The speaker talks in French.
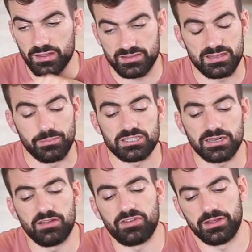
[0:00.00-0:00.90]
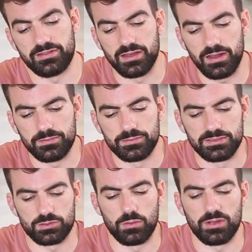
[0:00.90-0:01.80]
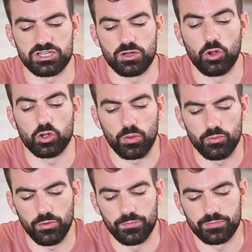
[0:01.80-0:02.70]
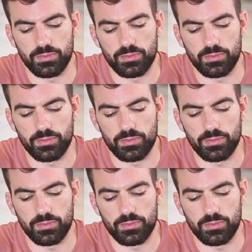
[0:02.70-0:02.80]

Si ça marche avec de la farine intégrale, ça doit marcher encore mieux